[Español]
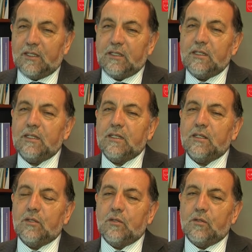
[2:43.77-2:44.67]
y
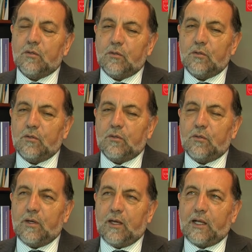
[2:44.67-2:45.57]

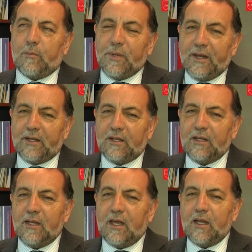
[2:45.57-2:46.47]
no cambiar
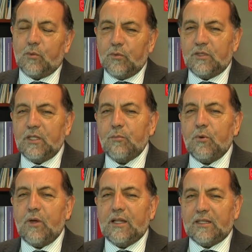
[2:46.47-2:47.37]
algún
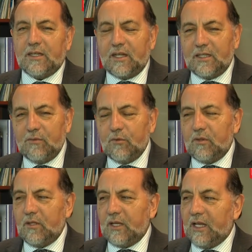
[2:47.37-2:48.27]
tipo alternativo de